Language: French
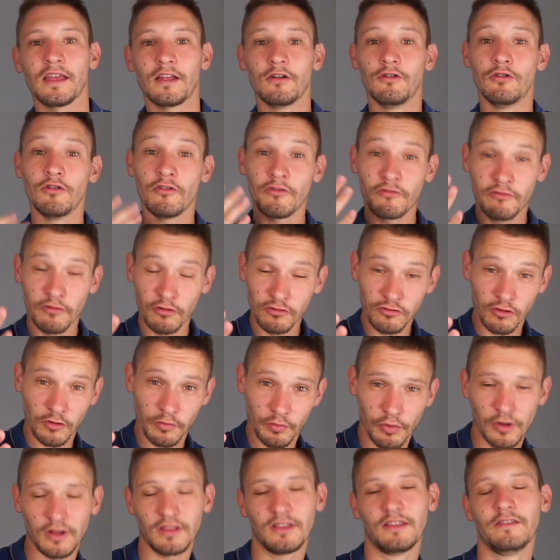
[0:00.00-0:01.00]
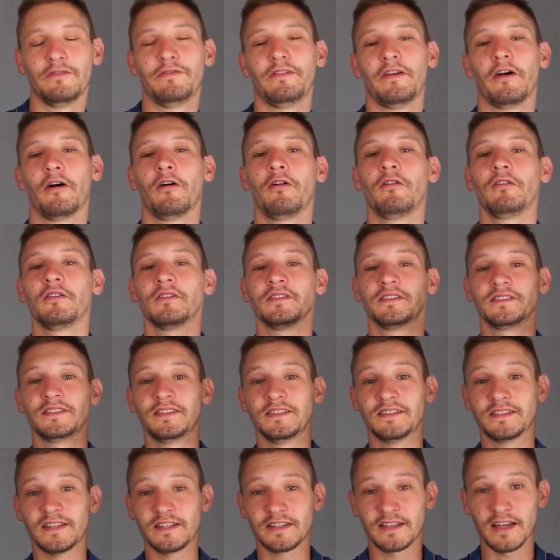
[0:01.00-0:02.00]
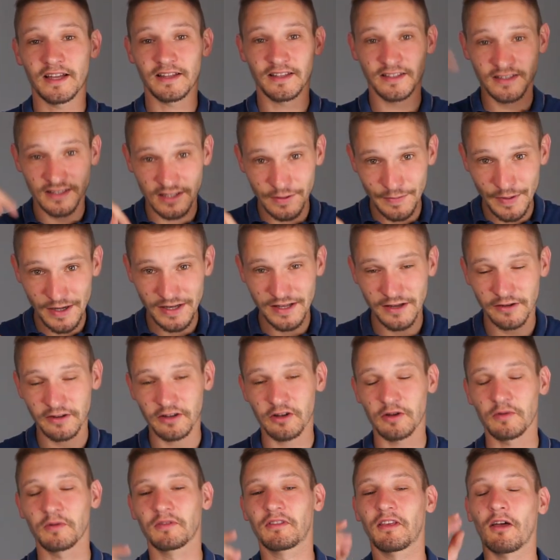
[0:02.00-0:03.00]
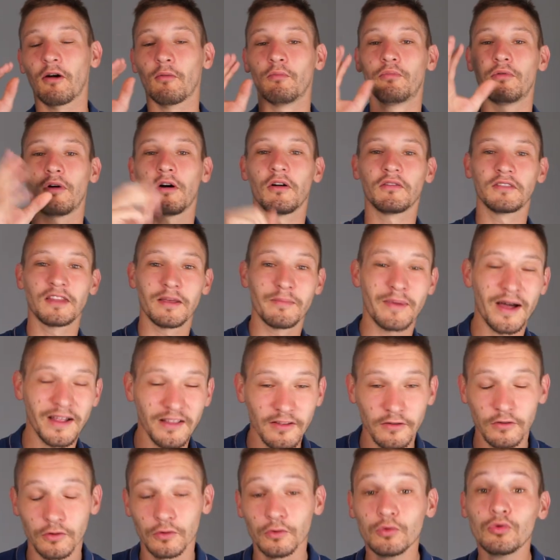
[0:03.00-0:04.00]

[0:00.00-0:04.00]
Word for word: Le vôtre peut être différent. Si c'est le cas, n'hésitez pas à le dire dans commentaire on pourra en débattre.